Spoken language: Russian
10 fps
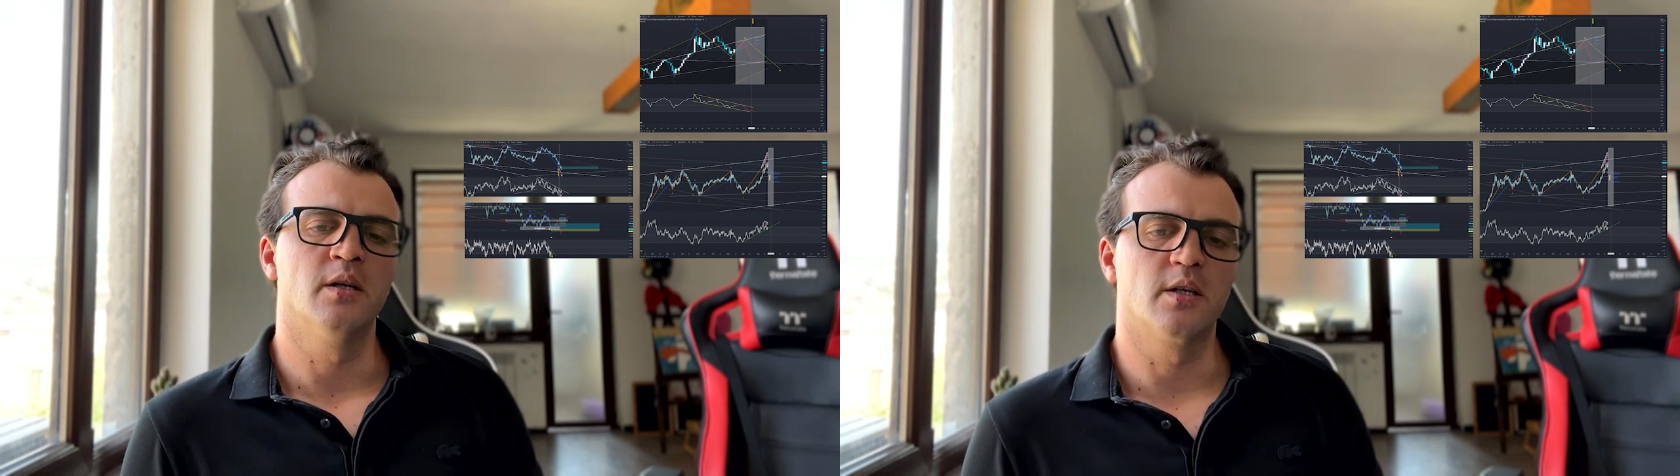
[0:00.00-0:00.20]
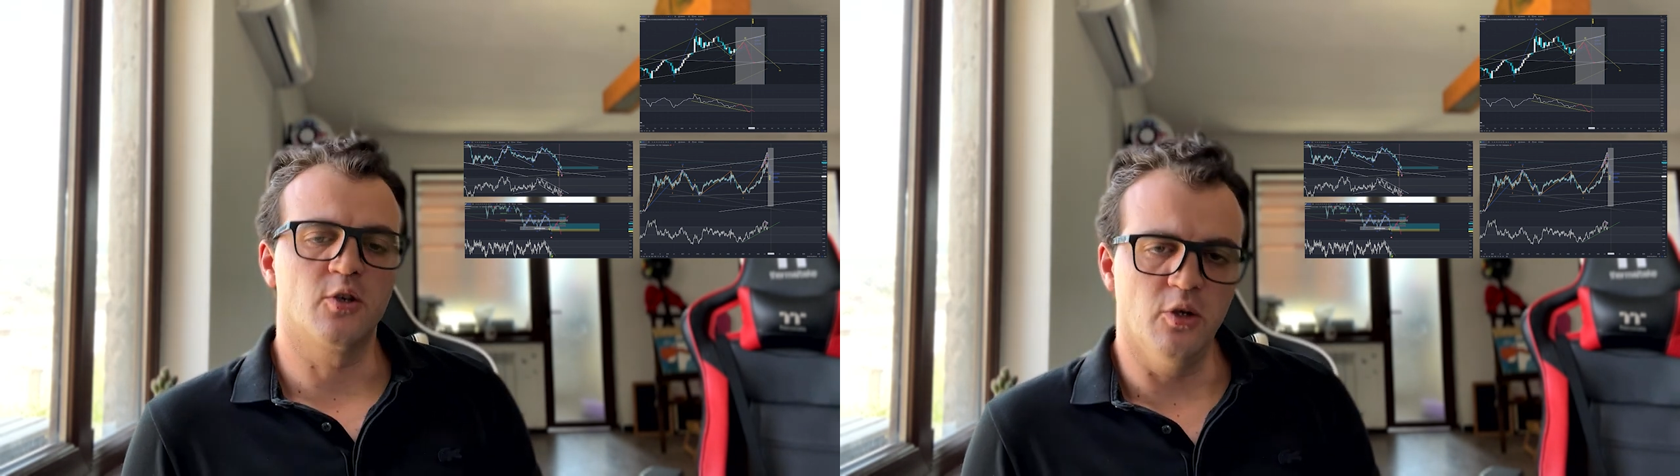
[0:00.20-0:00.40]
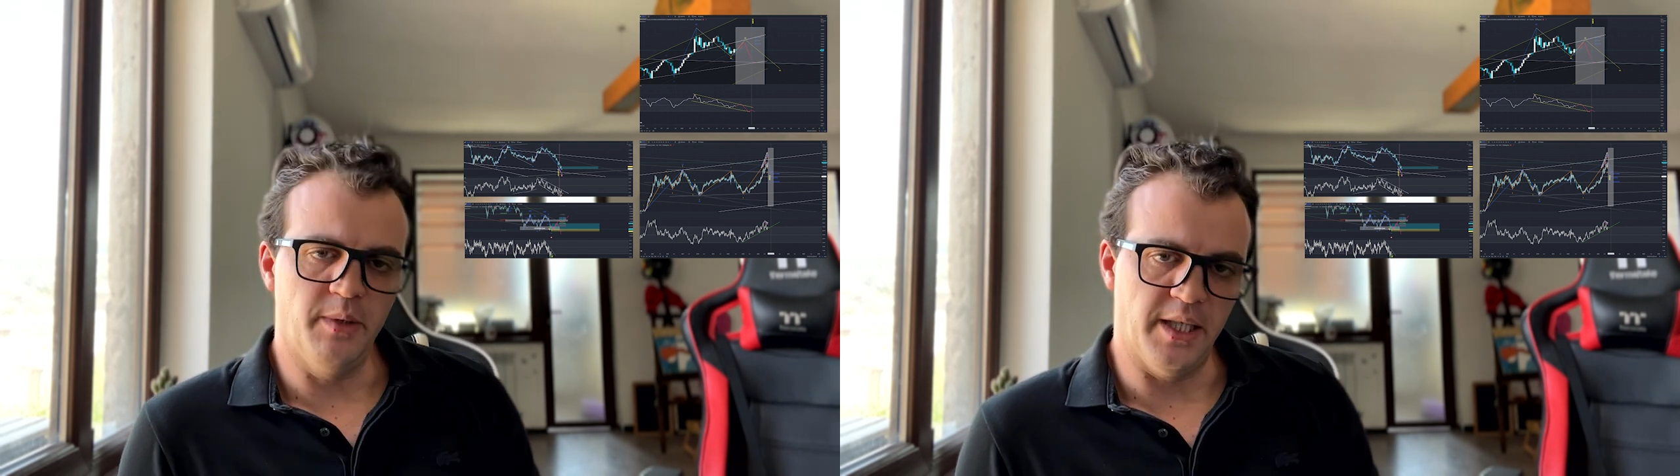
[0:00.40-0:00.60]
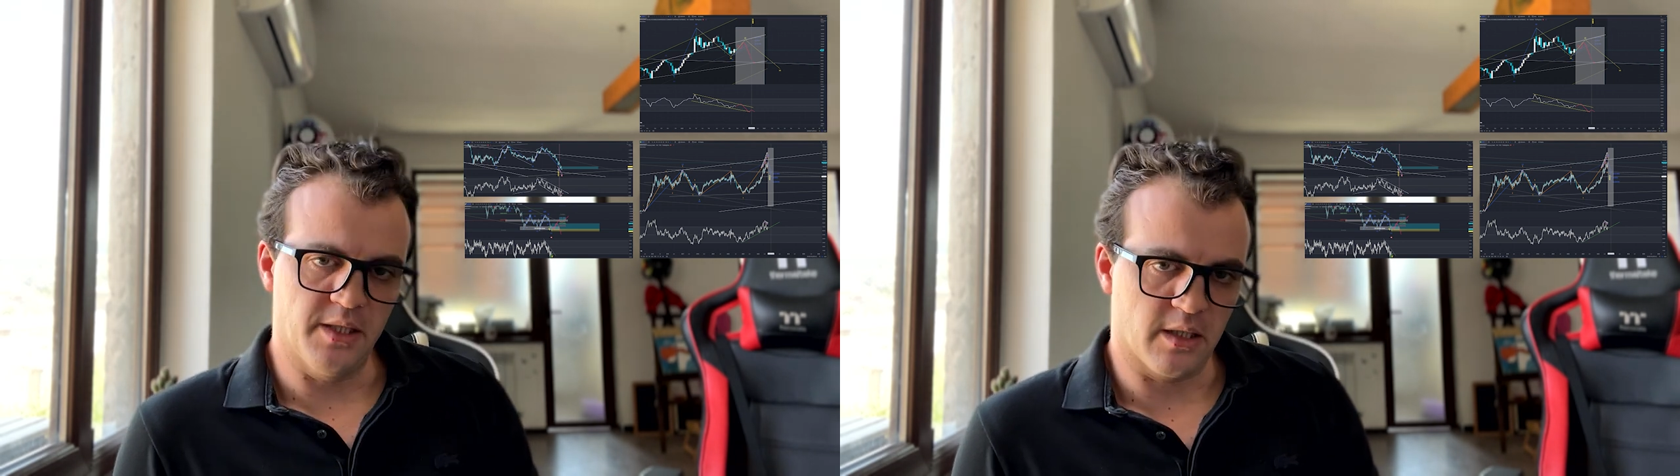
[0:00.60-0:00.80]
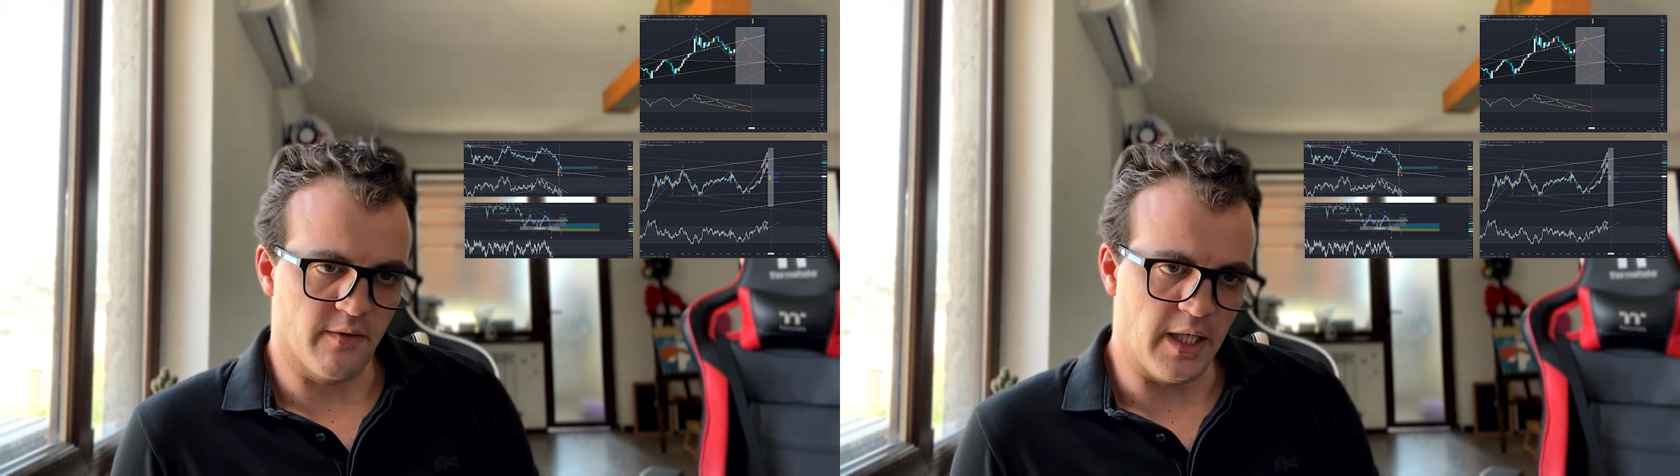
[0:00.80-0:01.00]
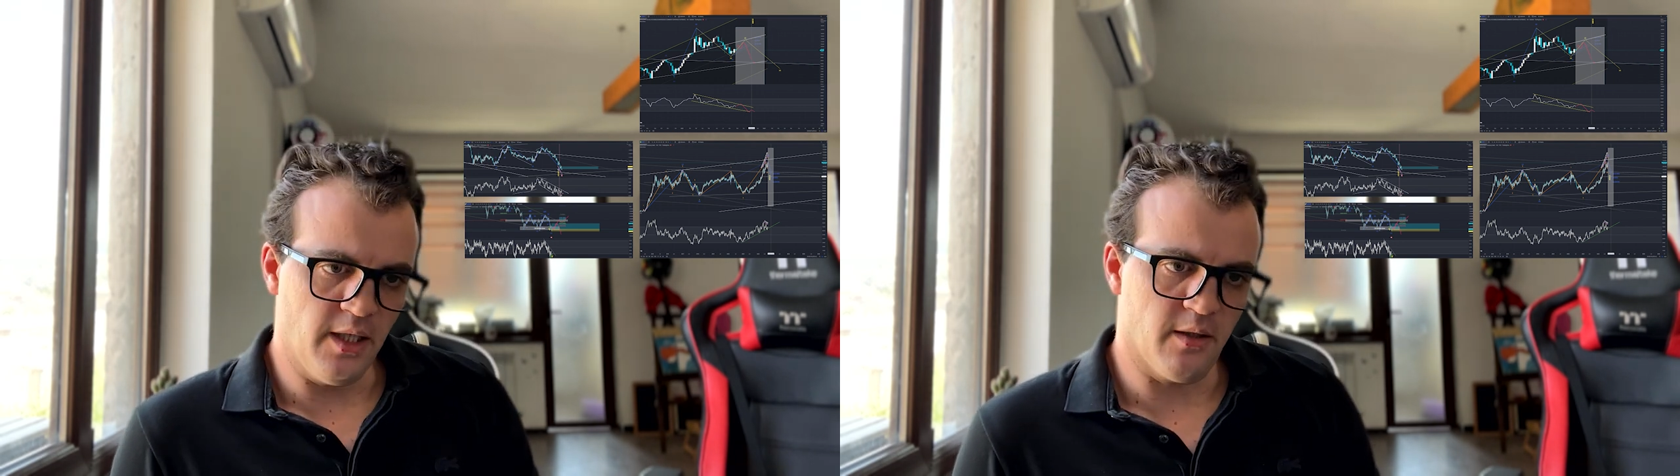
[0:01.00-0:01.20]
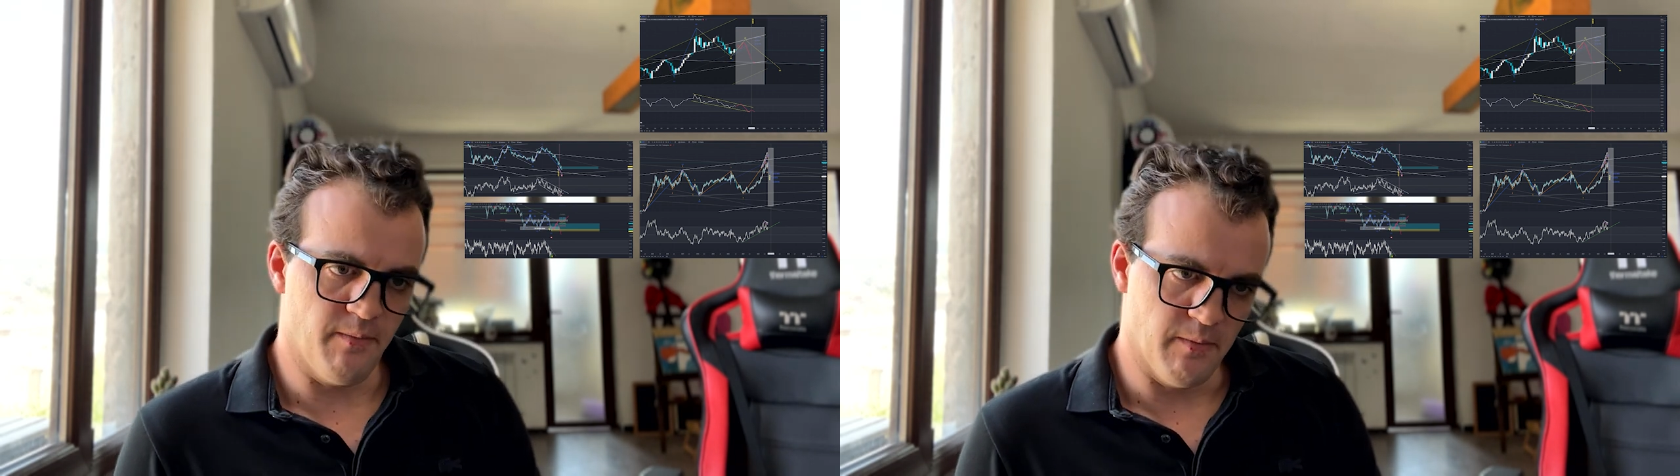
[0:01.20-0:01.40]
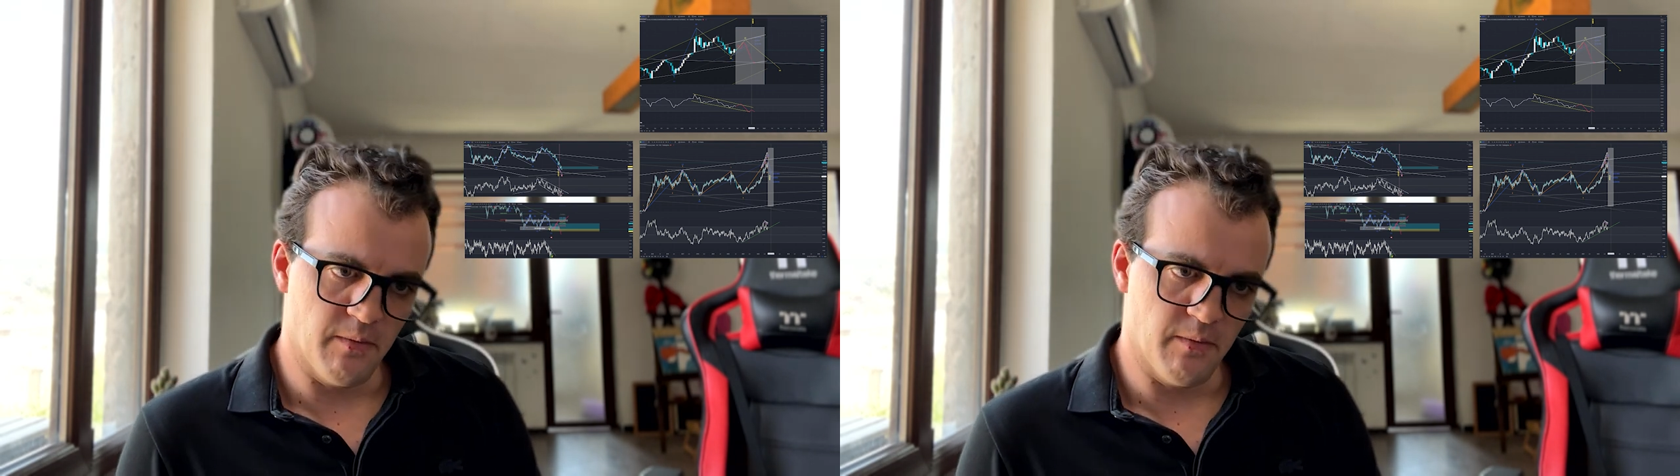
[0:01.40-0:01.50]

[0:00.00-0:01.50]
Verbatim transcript: Кроме этих двоих,